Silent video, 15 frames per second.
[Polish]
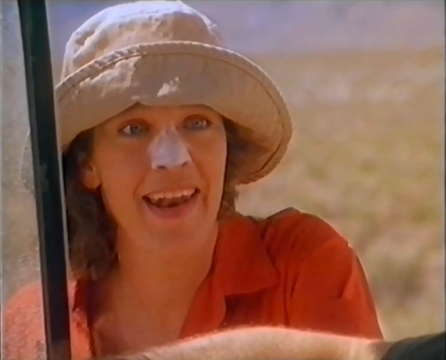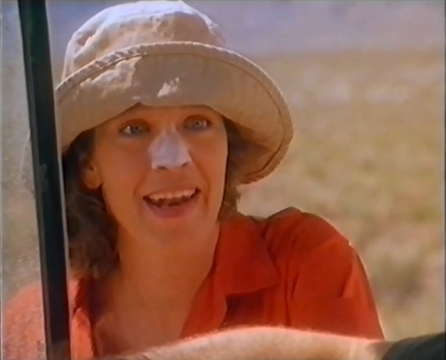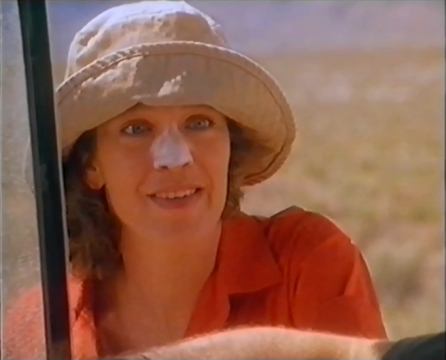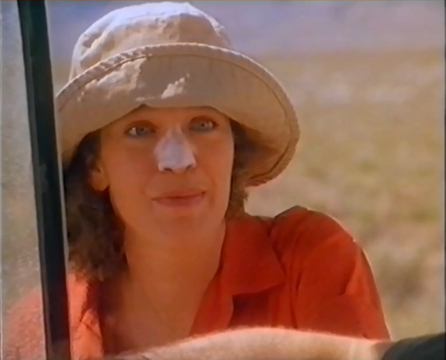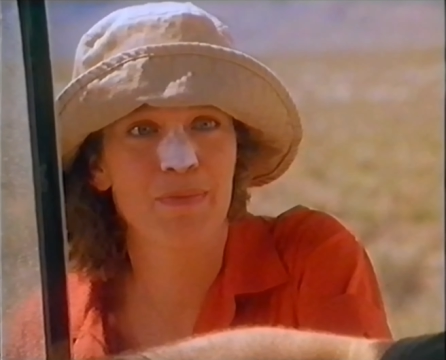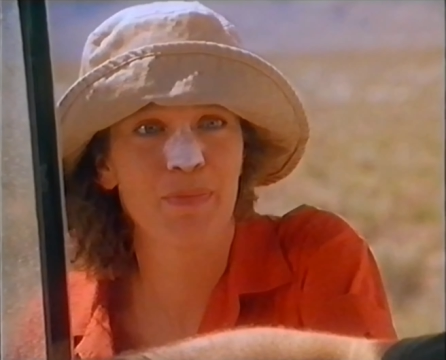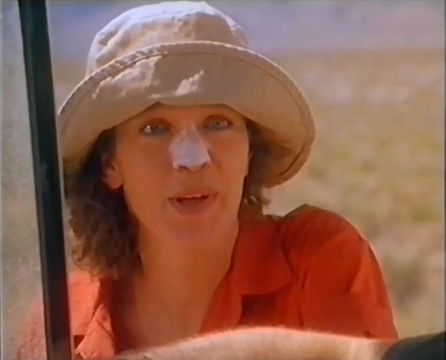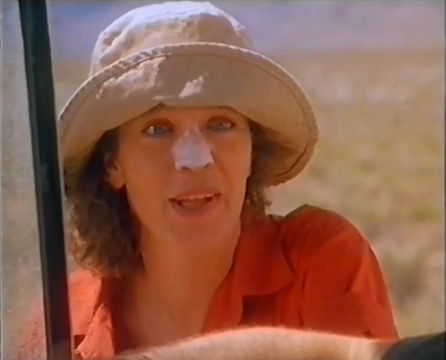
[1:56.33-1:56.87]

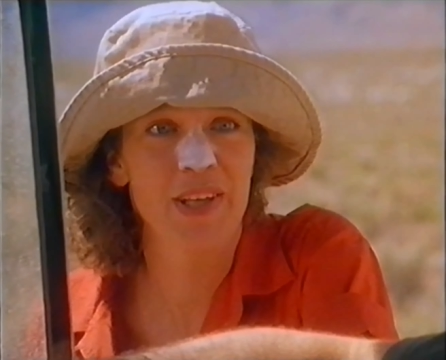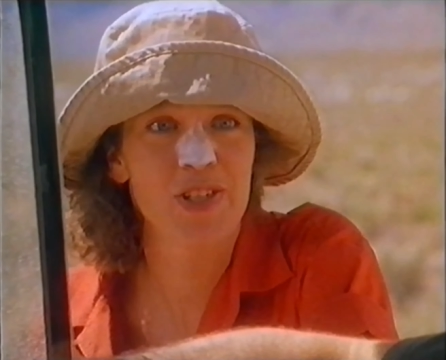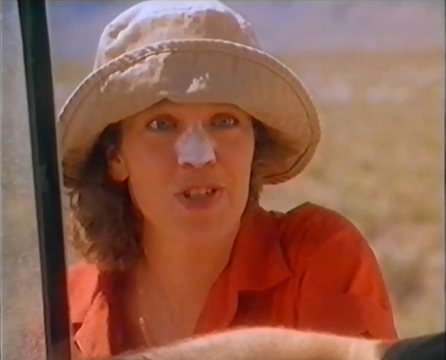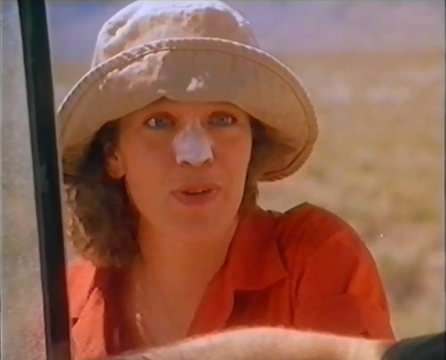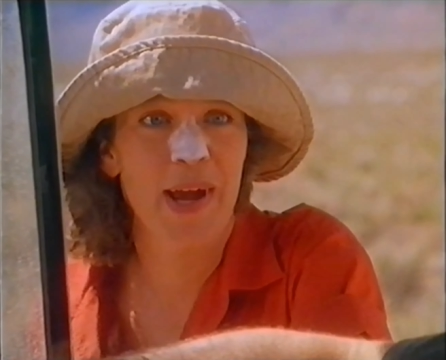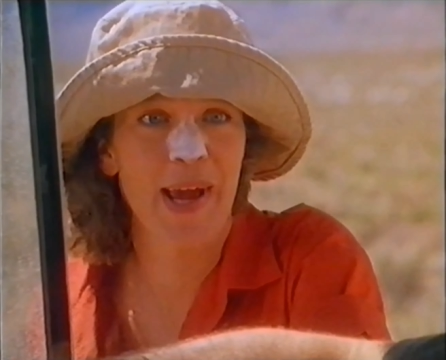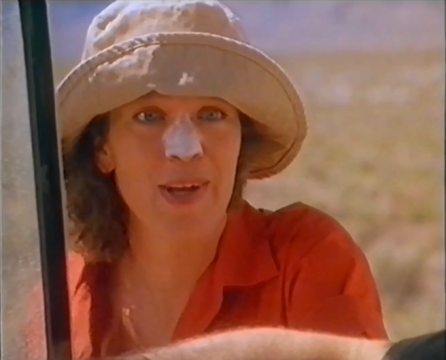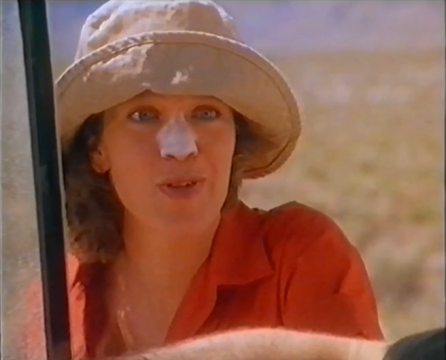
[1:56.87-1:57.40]
Wyniki
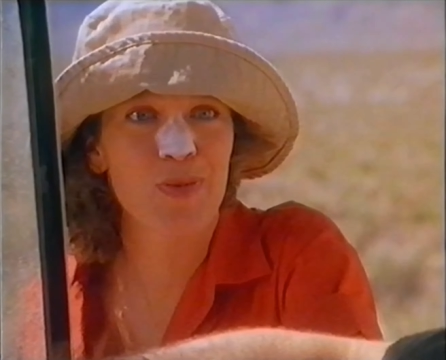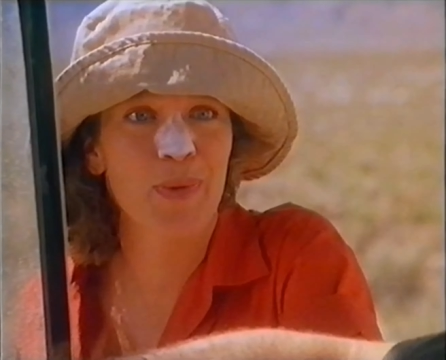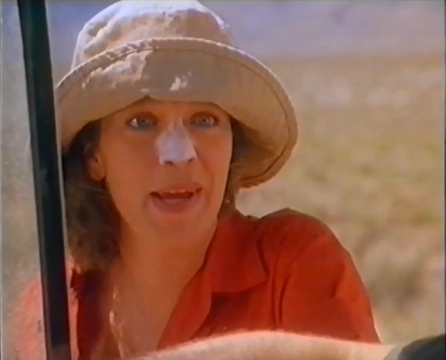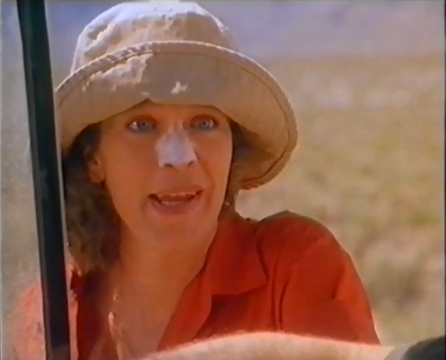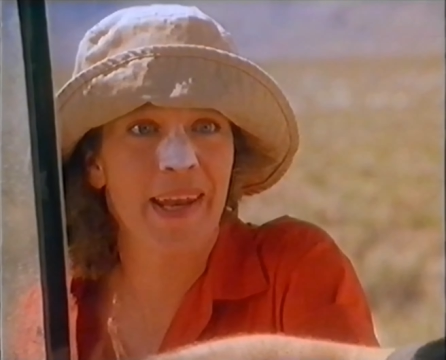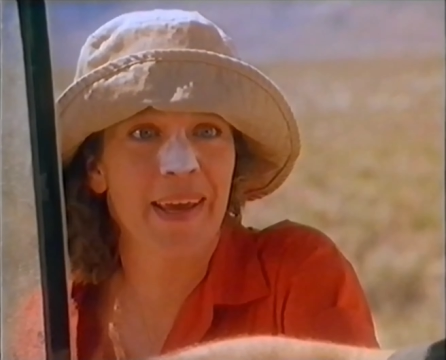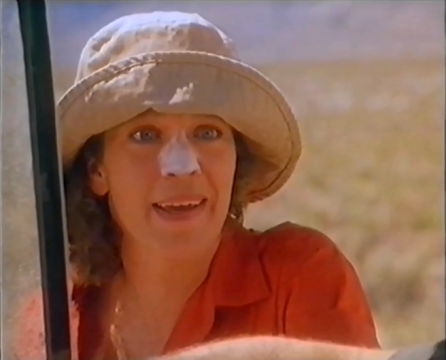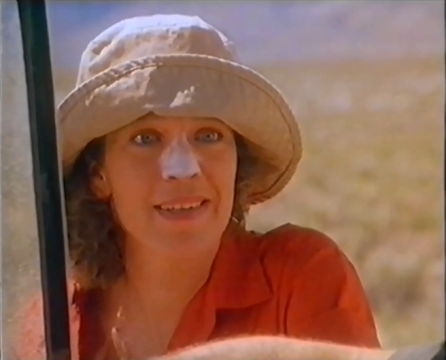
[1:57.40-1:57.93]
są bardzo
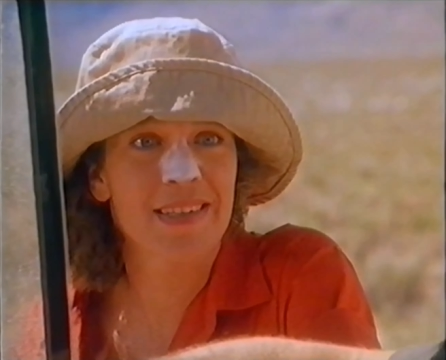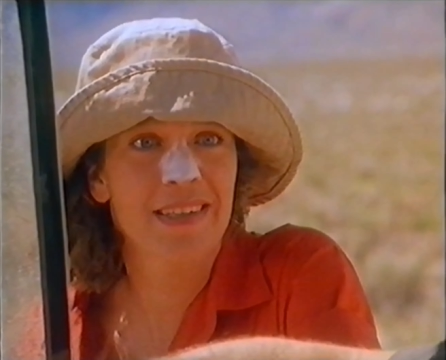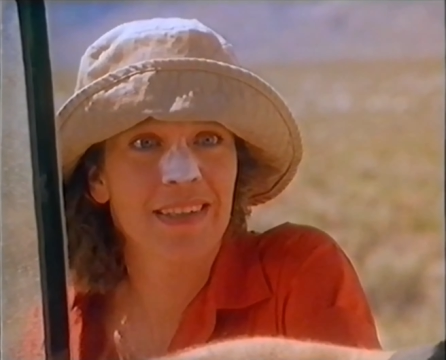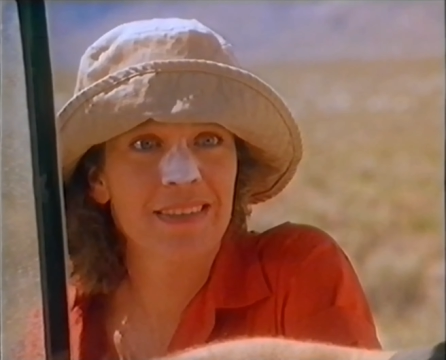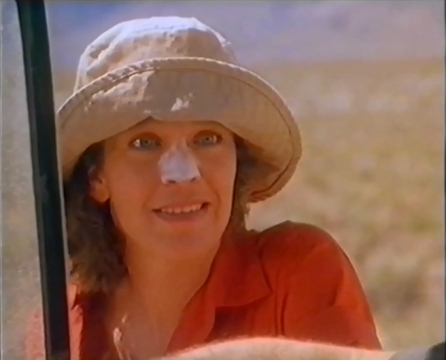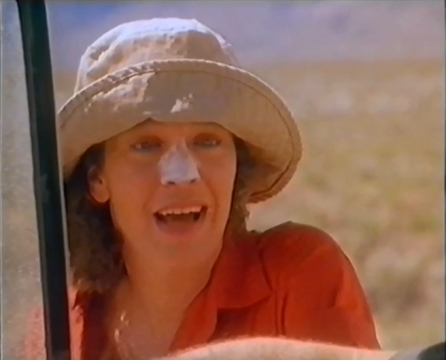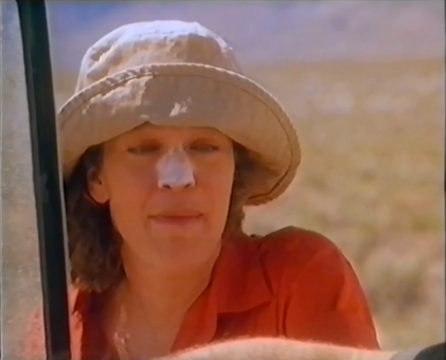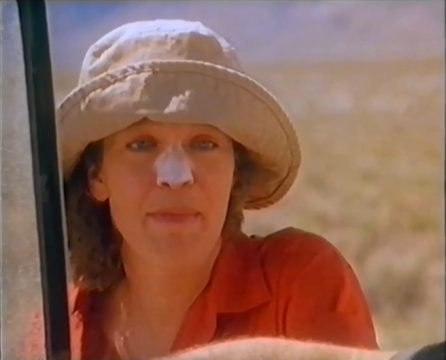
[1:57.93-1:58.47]
dziwne.
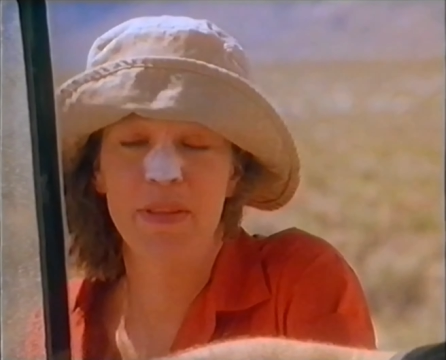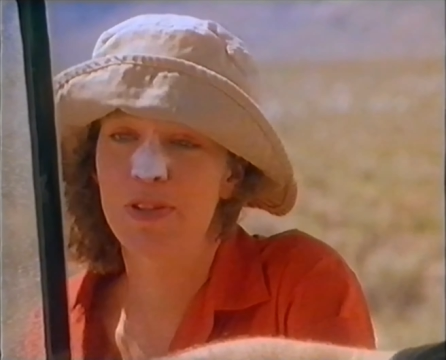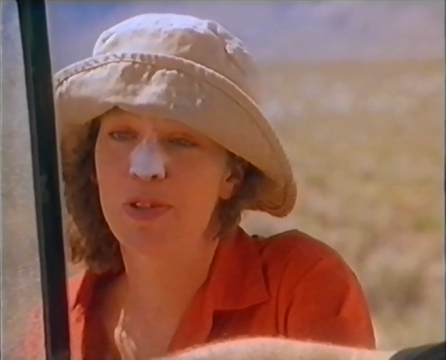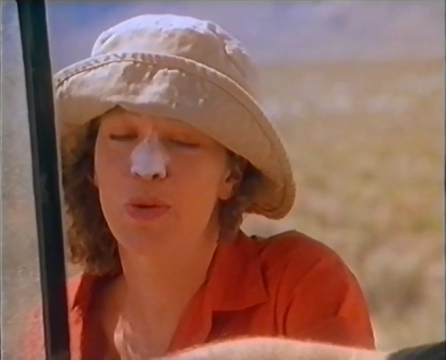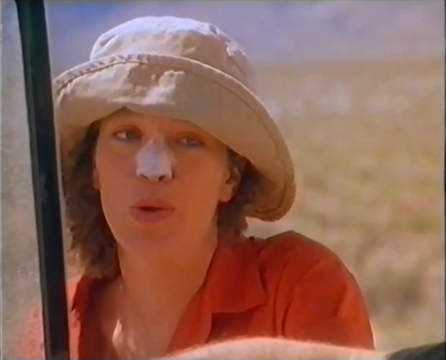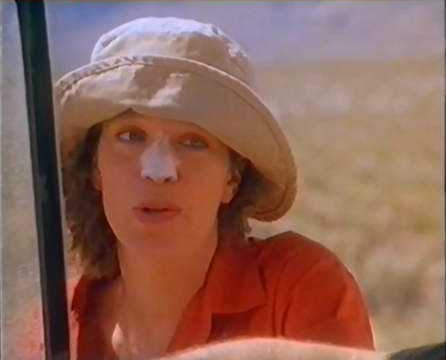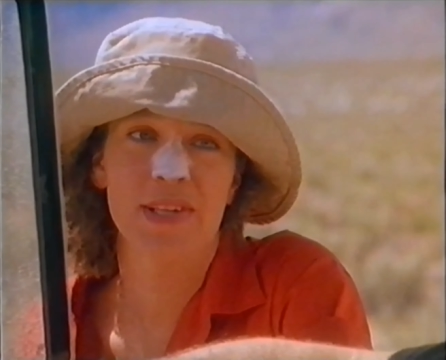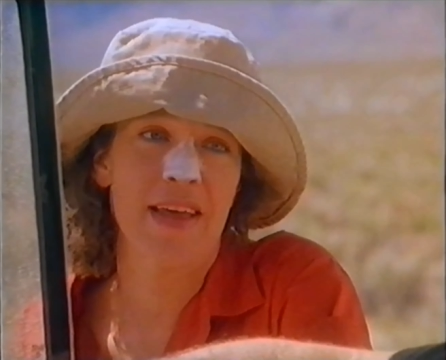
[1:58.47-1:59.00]

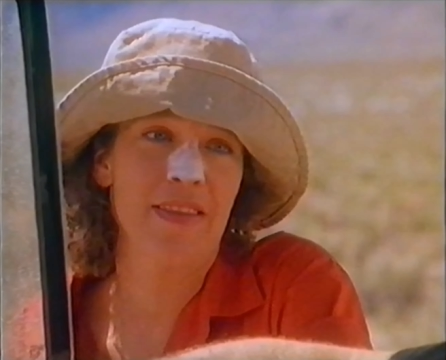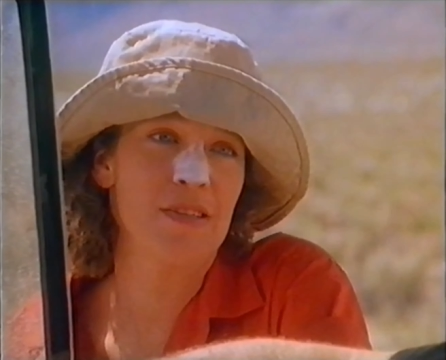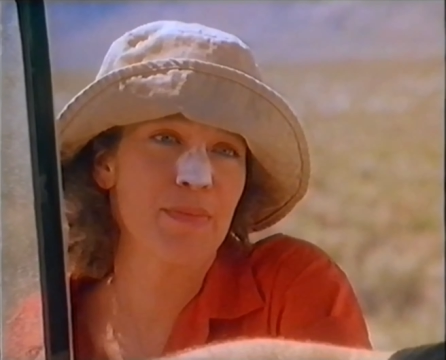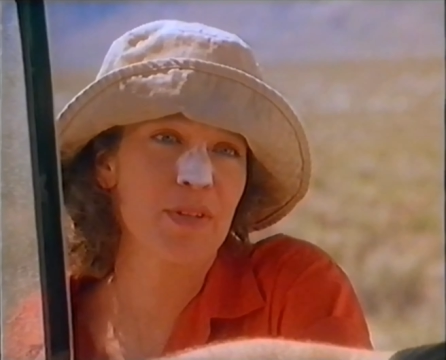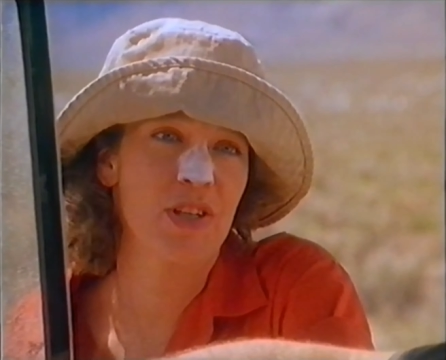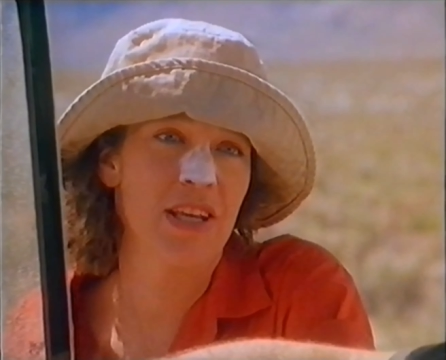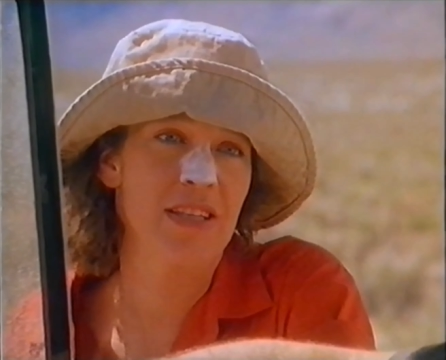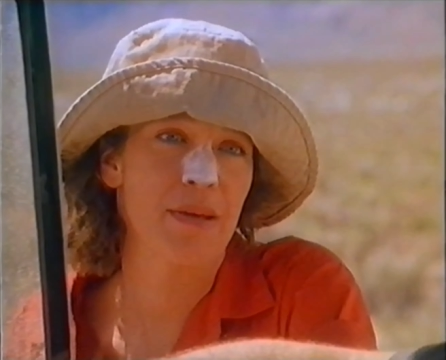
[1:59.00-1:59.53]

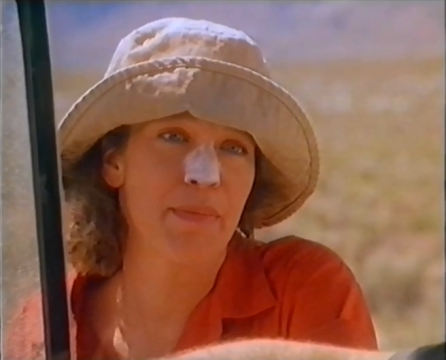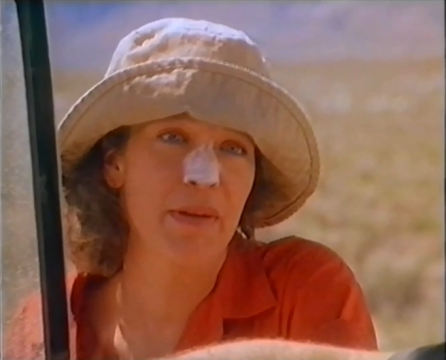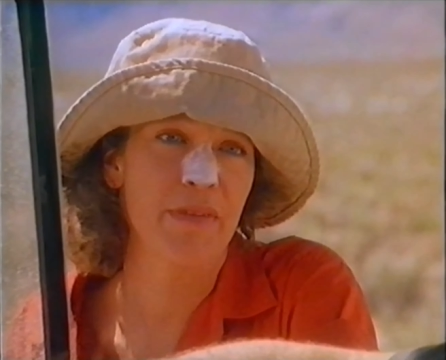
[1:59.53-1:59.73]
Uczelnia